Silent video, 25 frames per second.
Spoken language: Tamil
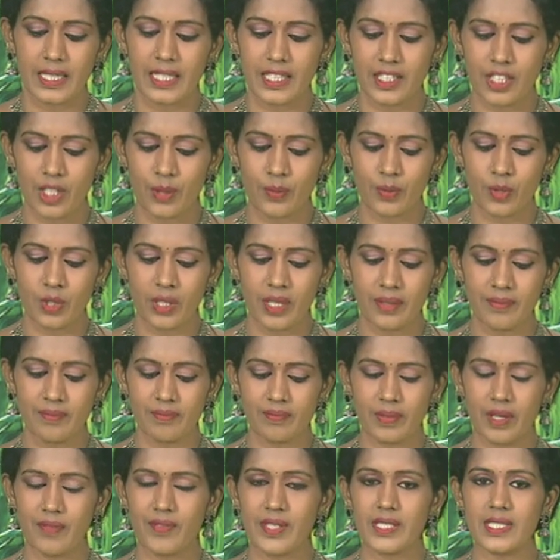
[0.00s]
இதன் மூலம்
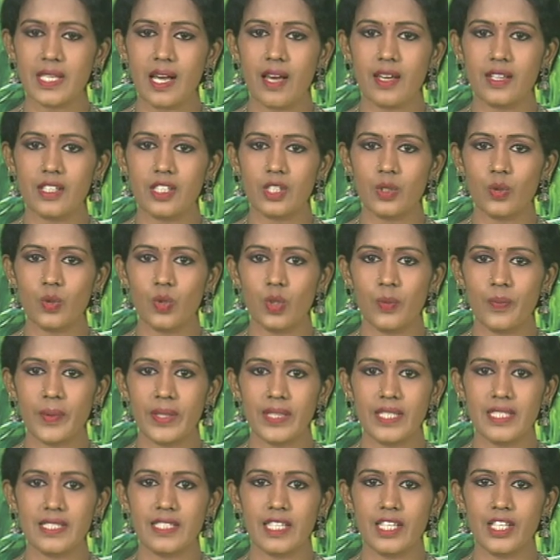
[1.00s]
விவசாயிகள்
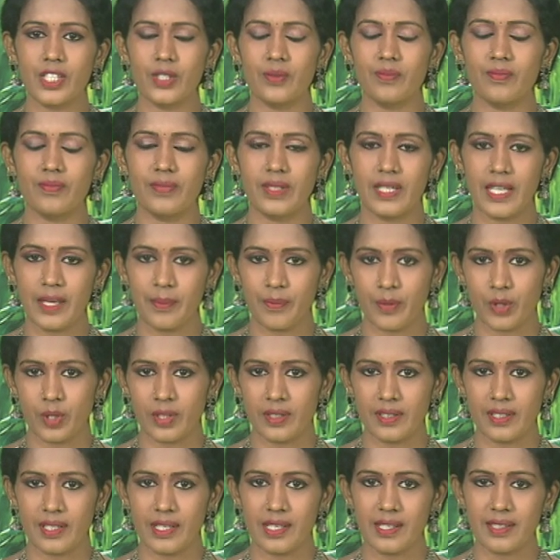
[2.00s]
உற்பத்தி செய்யும்
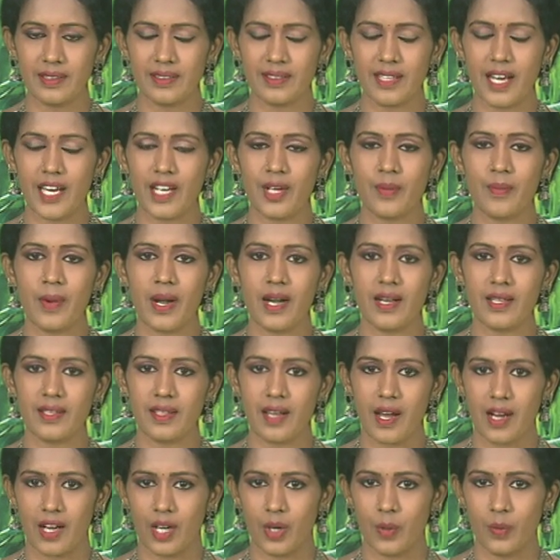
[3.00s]
விளைபொருட்கள்
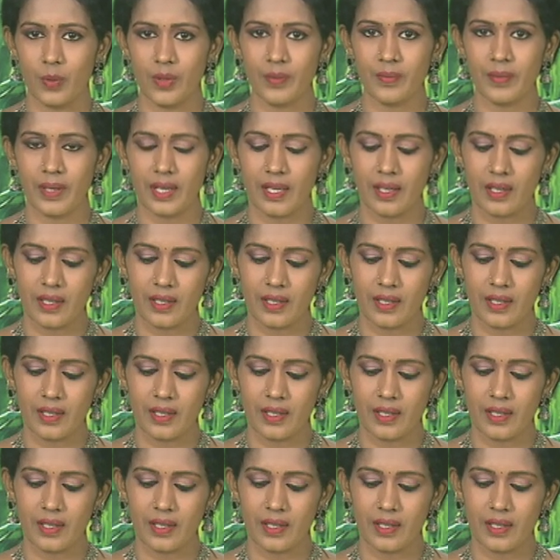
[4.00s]
தரமானதாகவும்